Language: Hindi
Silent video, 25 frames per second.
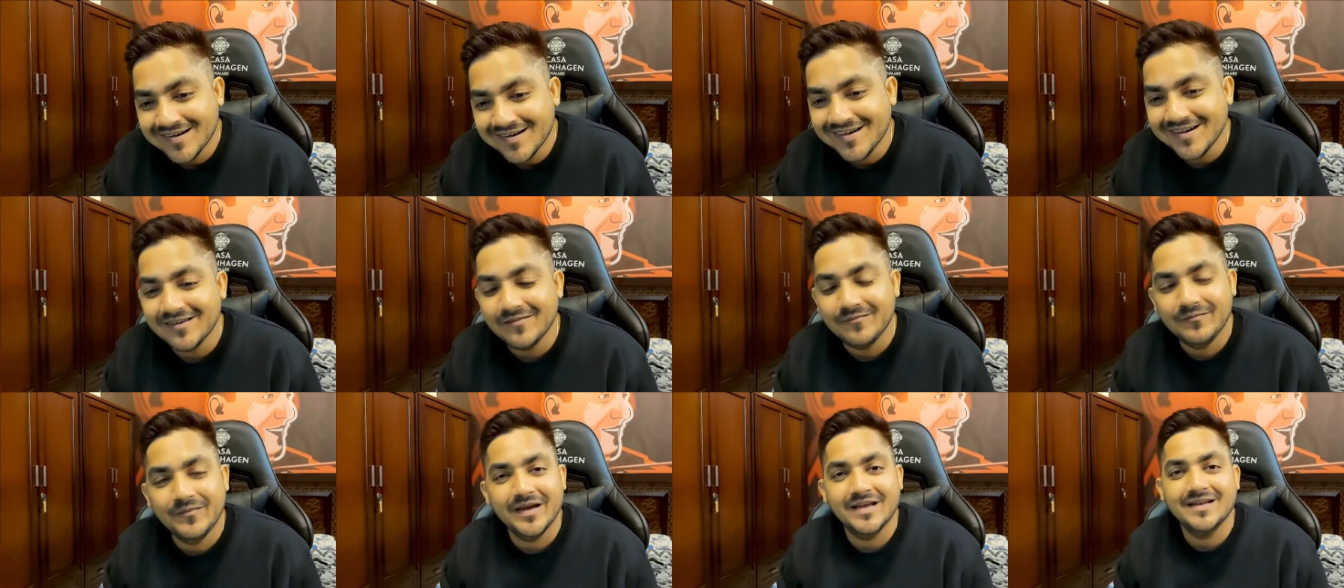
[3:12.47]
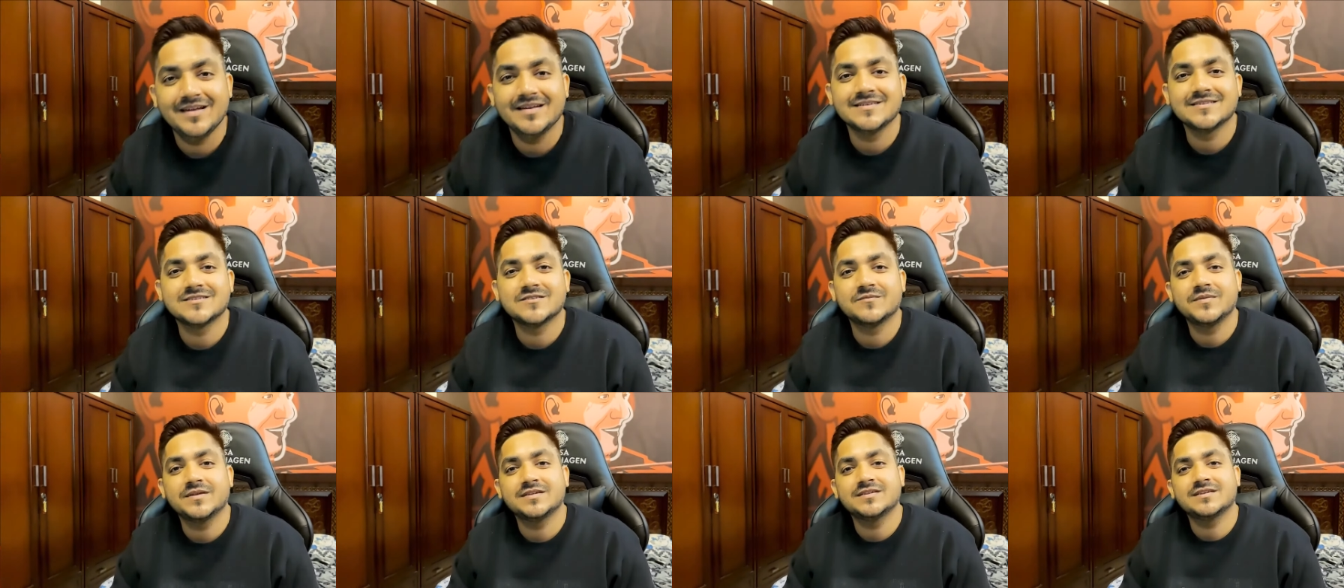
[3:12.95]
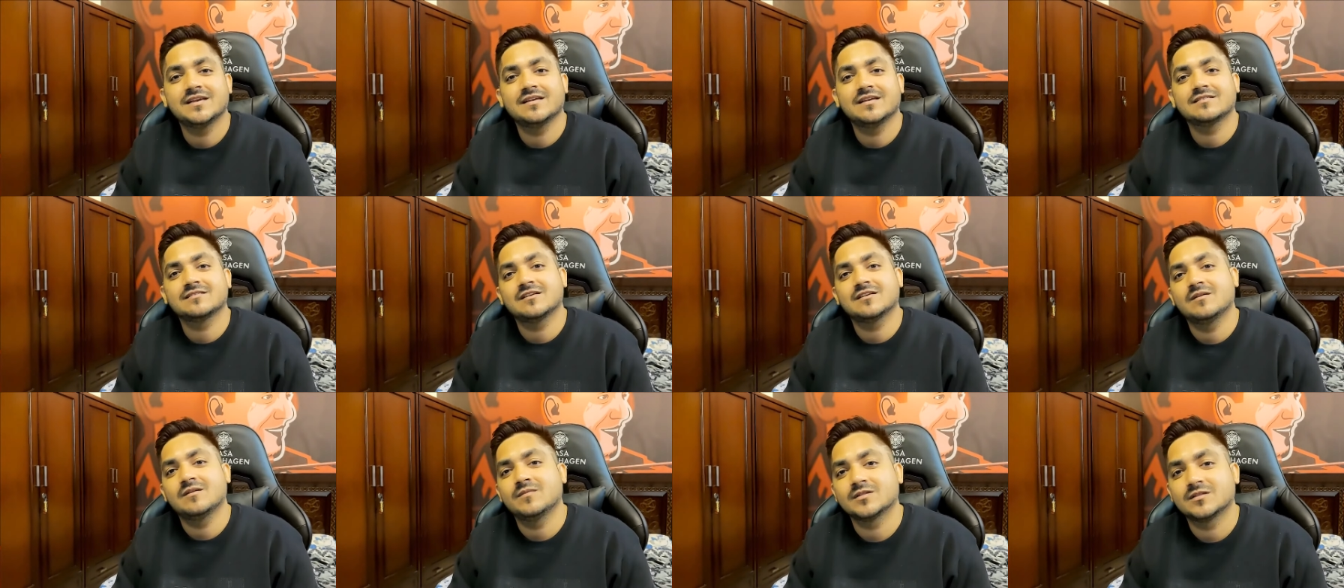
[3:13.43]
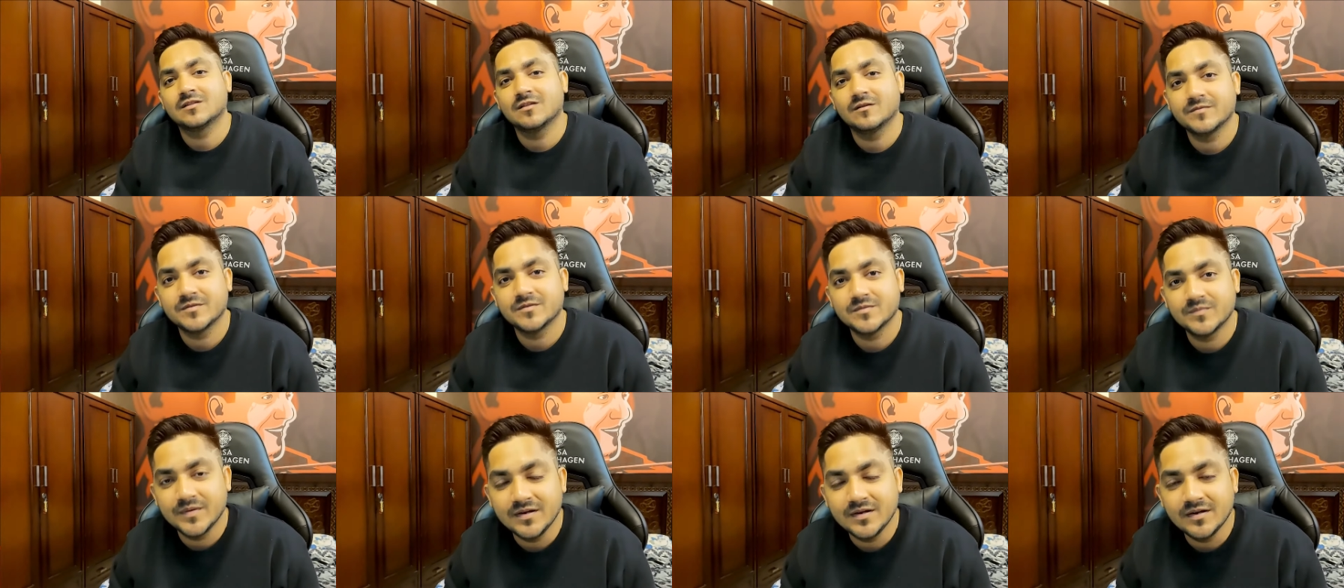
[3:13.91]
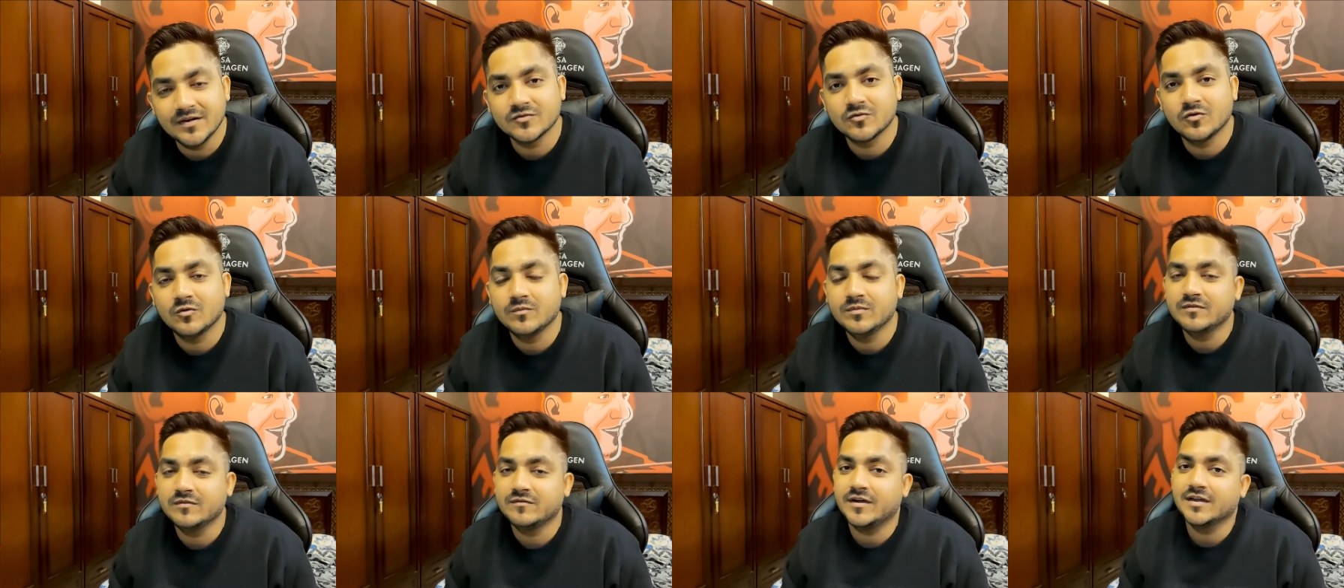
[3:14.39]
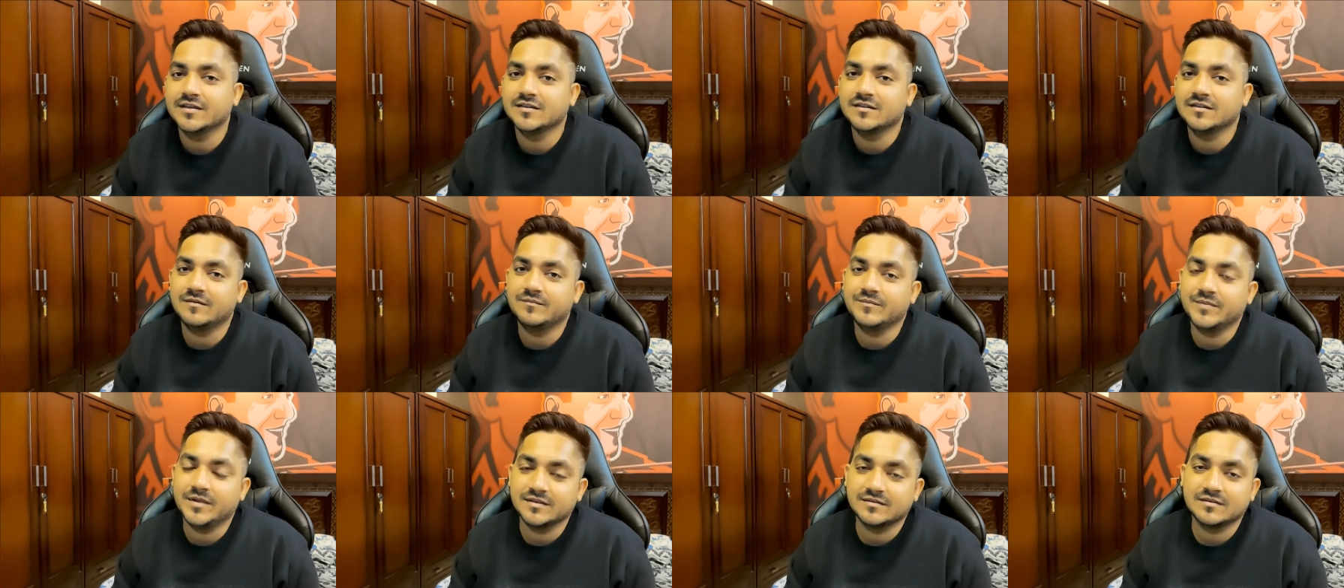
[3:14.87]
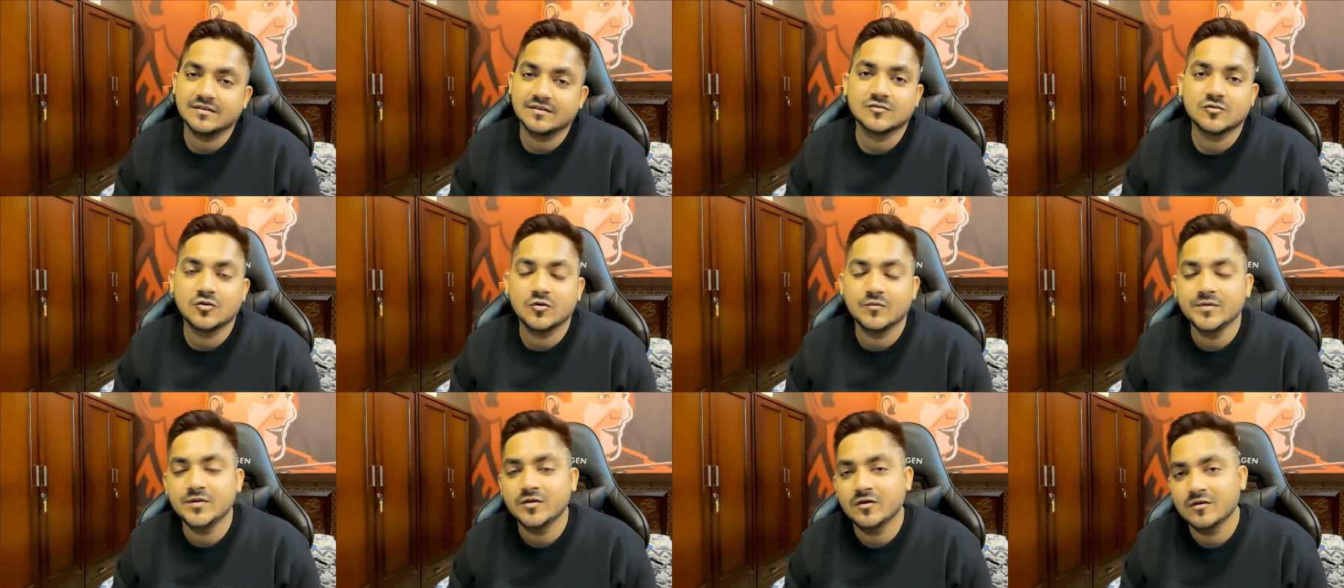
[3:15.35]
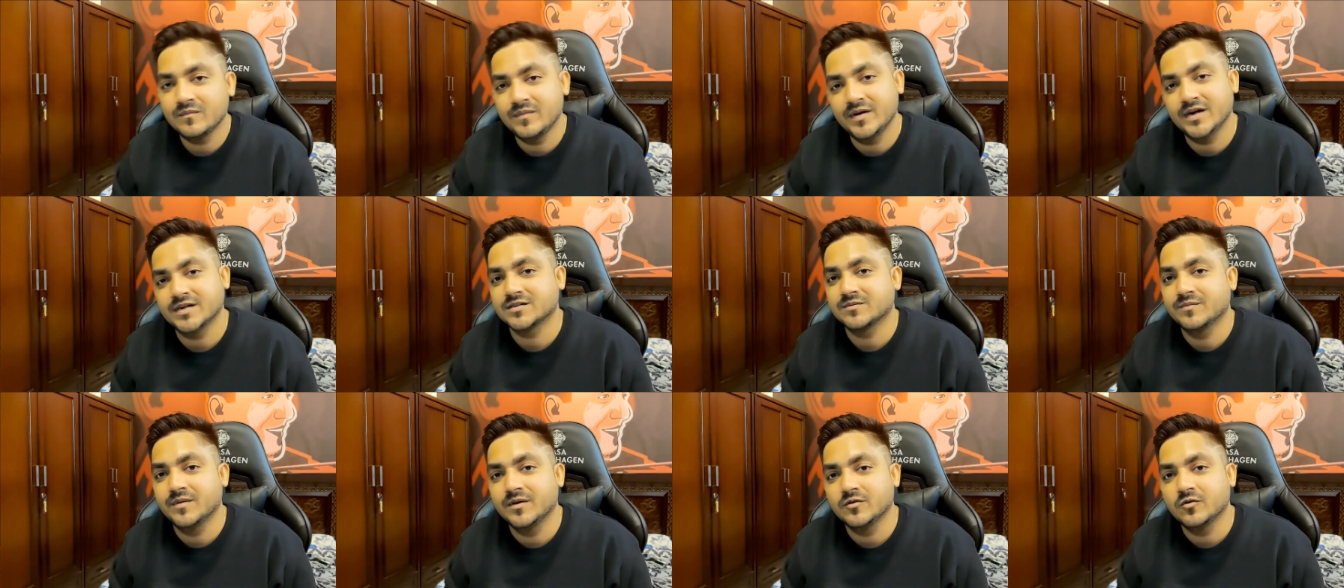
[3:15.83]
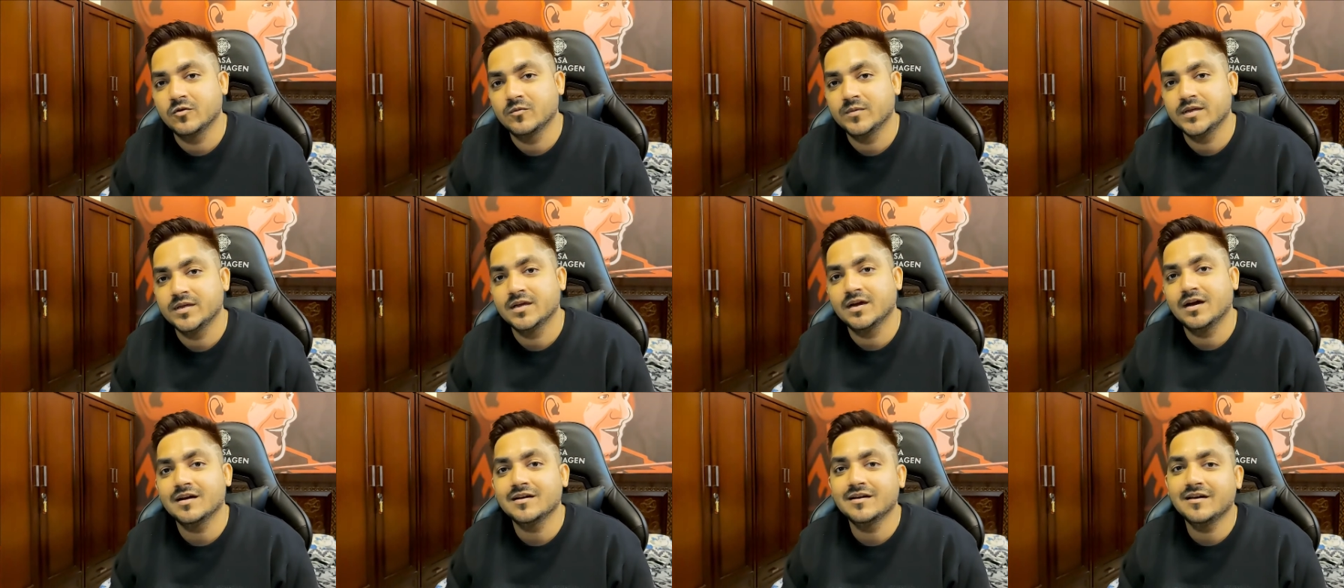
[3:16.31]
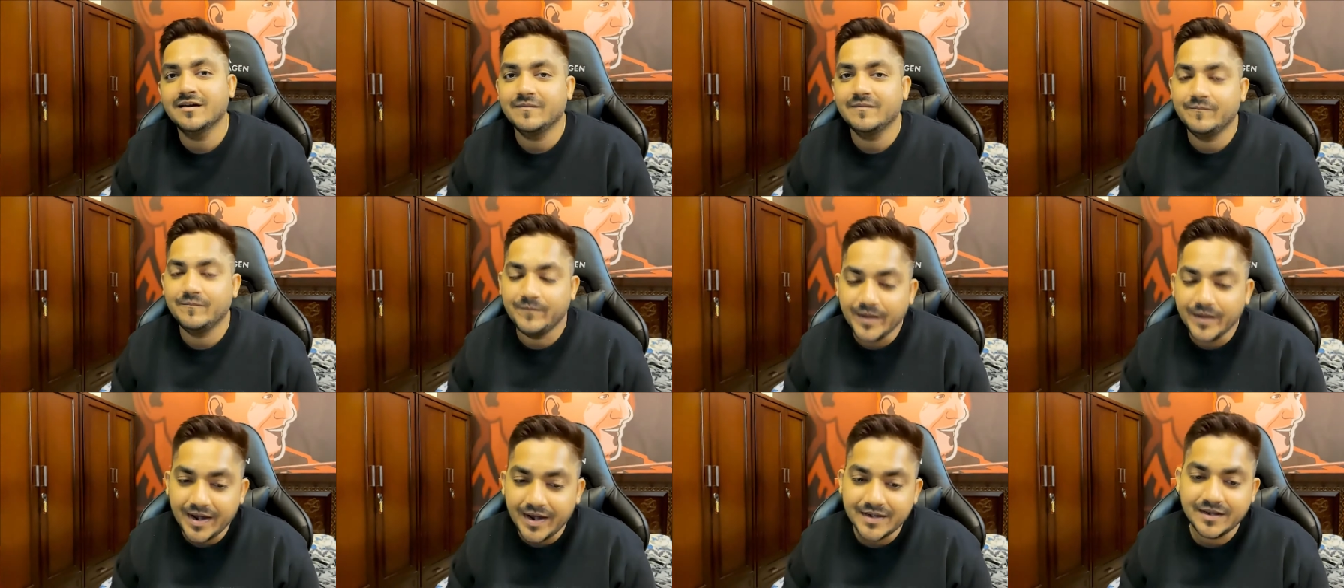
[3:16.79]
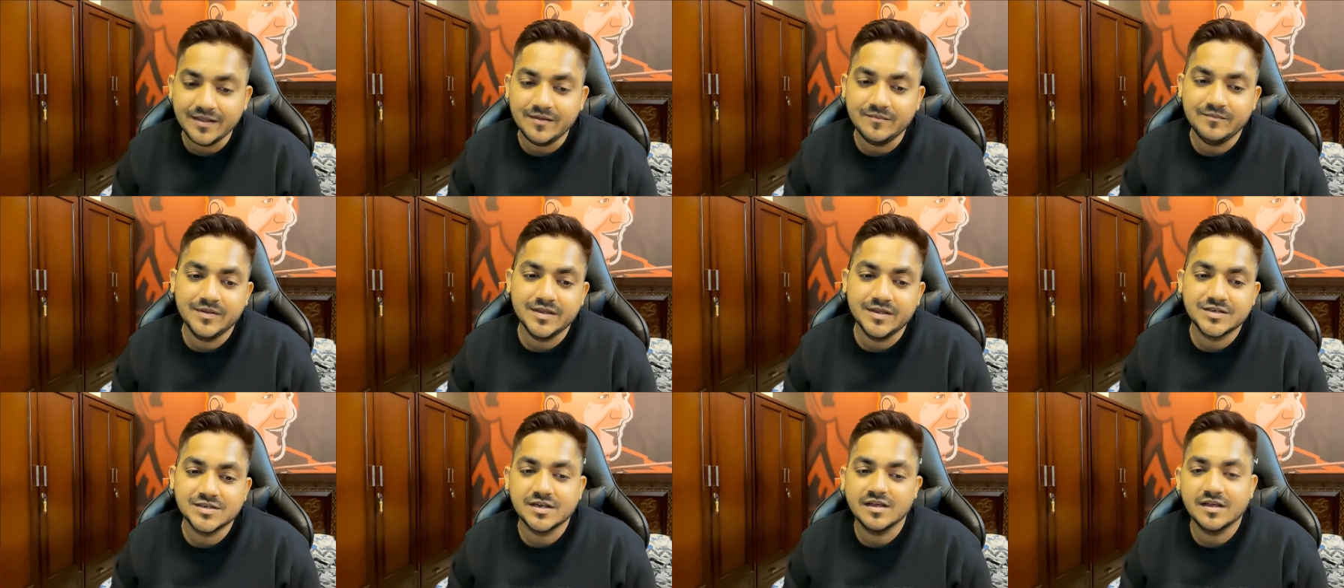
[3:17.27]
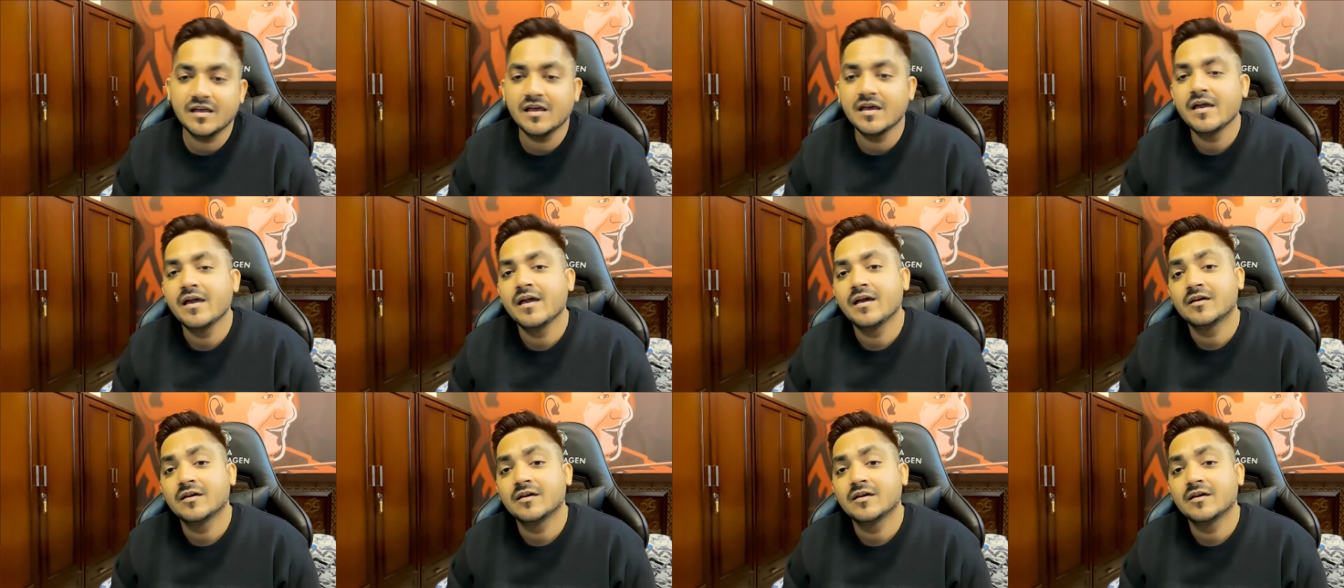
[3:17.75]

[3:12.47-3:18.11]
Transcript: अगर बैलेंस्ड पिच है इसका मतलब स्पिनर्स को भी फायदा पेसर्स को भी और बैट्समैन को भी अगर बैटिंग पिच है